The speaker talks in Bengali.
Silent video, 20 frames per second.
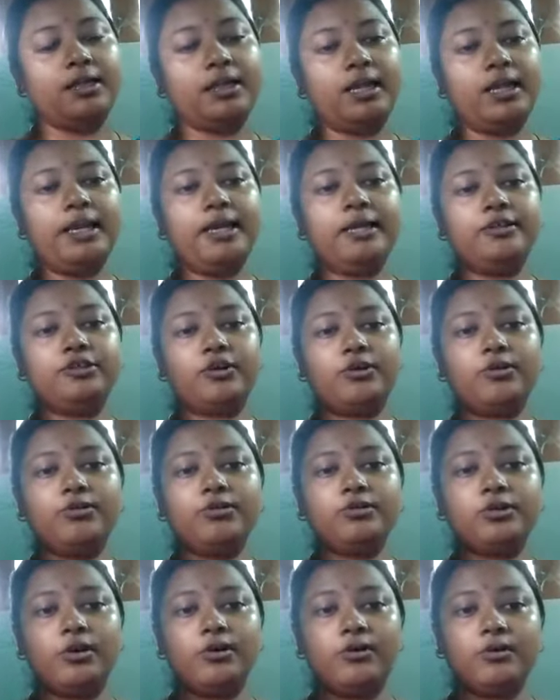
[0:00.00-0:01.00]
তাহলে
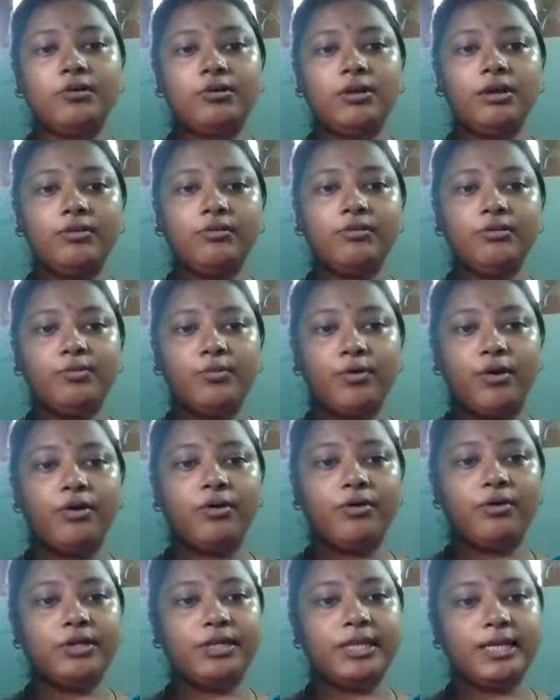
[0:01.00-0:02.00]
যখন জলকণাগুলো
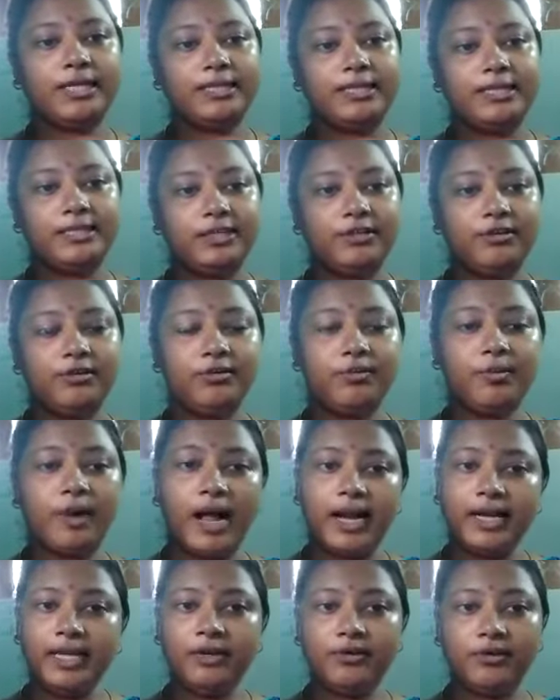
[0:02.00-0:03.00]
বড় হয়ে যাচ্ছে সেগুলো
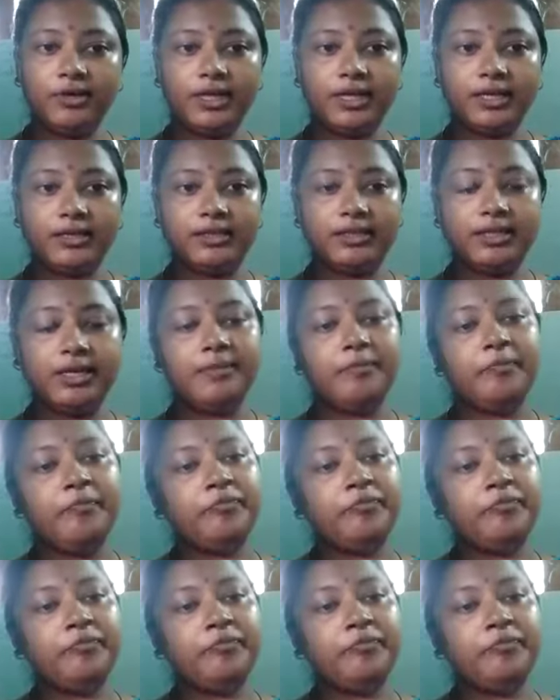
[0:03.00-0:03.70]
ভারী হয়ে যাচ্ছে